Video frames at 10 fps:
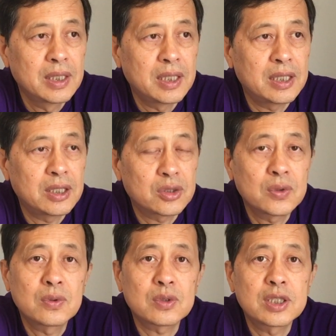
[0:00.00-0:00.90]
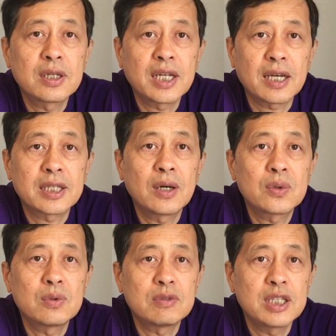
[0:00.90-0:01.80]
呃，中共只有两条
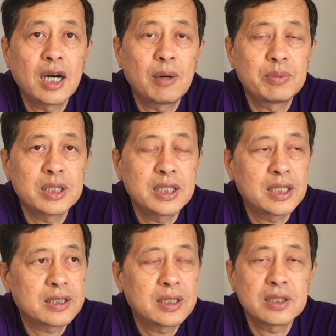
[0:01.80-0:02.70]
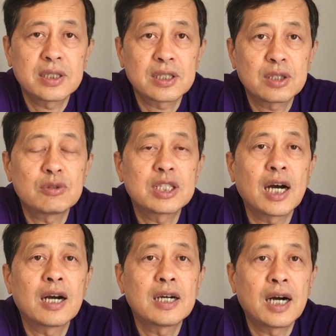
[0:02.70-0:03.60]
路，要不一个彻底的投降
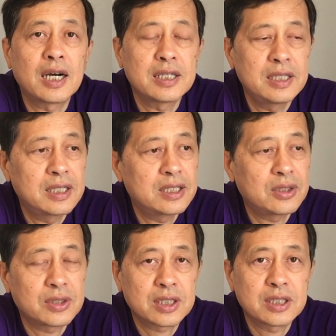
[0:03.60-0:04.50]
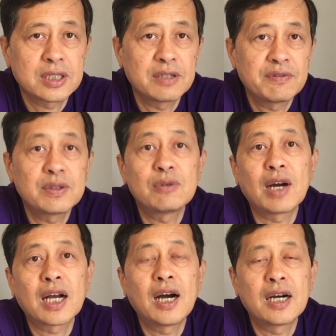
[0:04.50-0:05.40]
啊，一个就是负隅
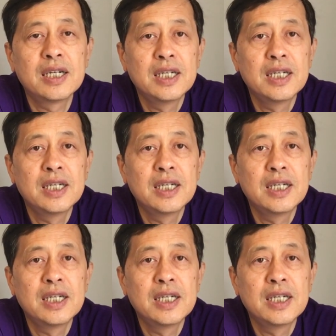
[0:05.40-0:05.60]
顽抗，